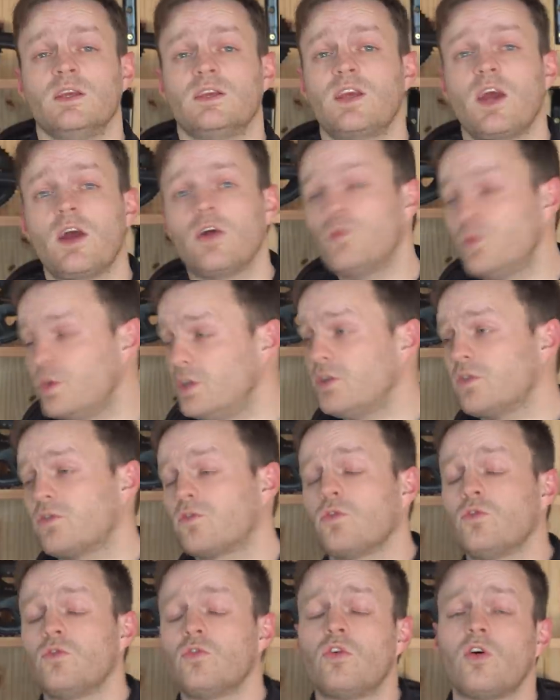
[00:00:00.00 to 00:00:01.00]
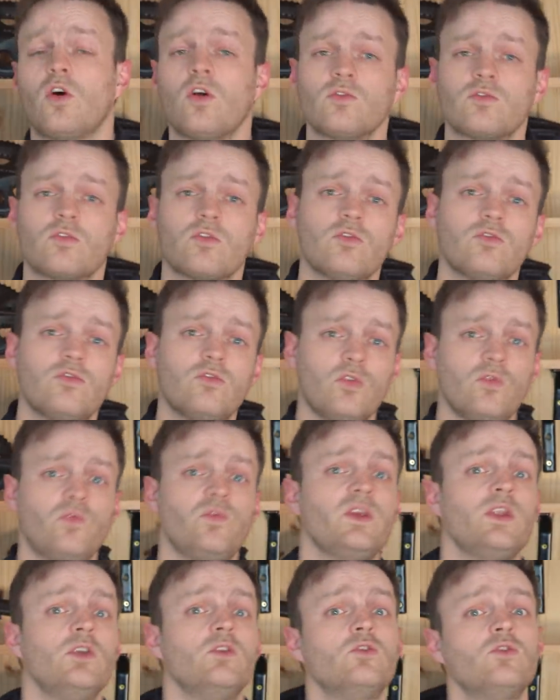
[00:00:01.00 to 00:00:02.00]
Car oui, lorsqu'on rentre de
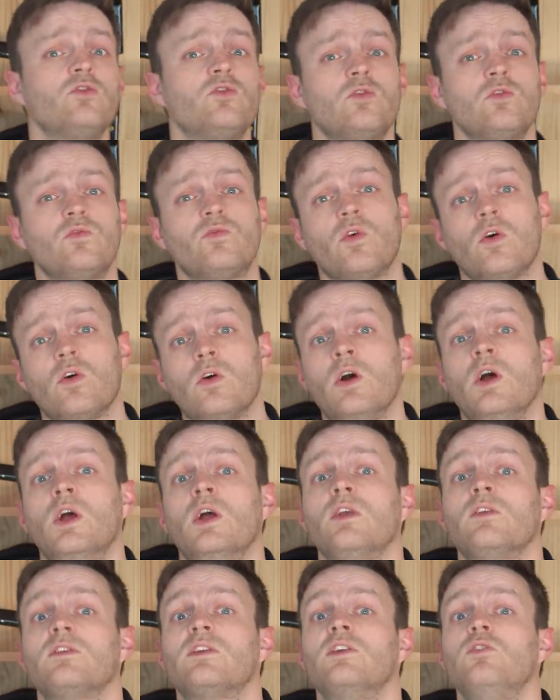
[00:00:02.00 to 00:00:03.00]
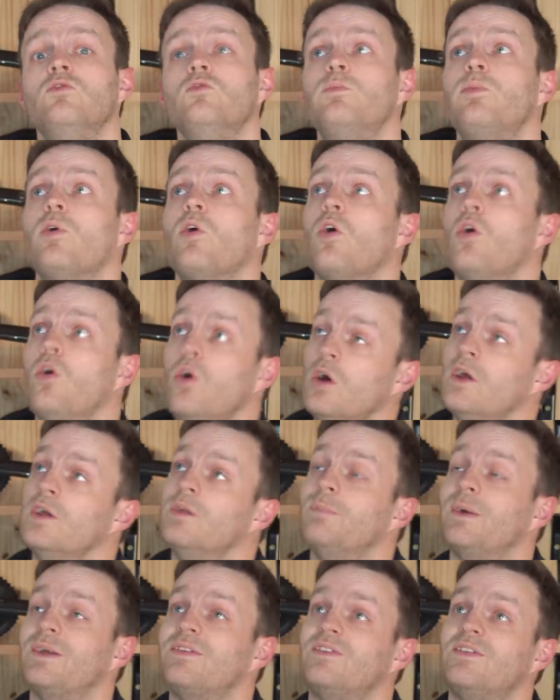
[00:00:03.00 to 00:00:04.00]
vélo, souvent, ce qui nous prend,
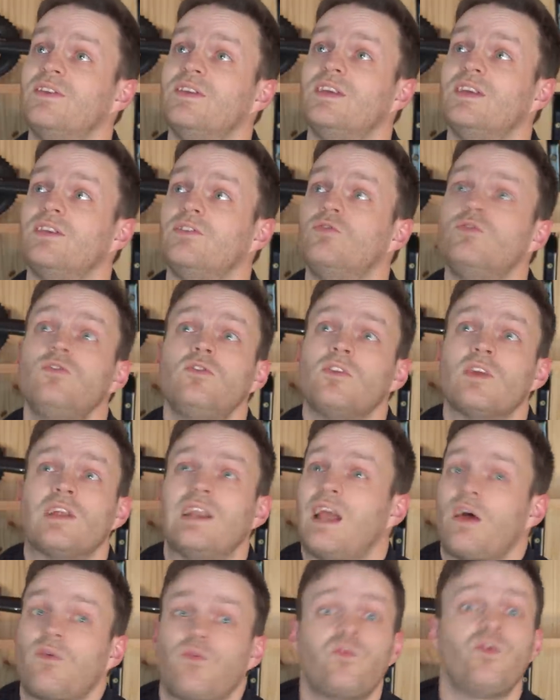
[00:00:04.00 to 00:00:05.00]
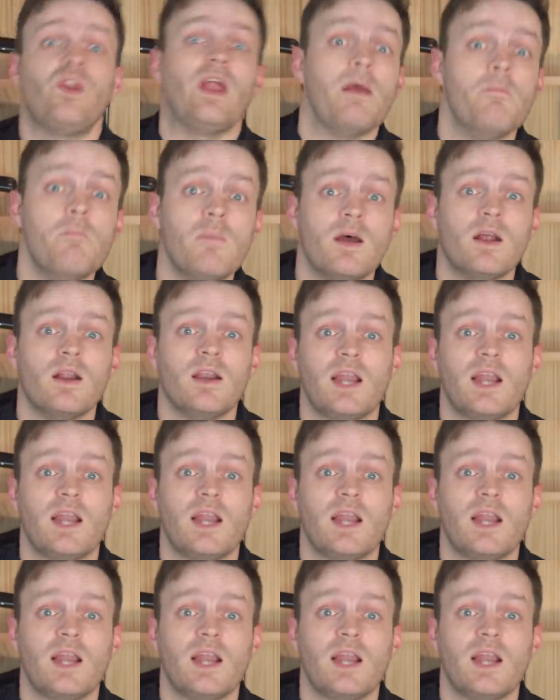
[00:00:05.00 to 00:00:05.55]
bah, c'est juste la flemme.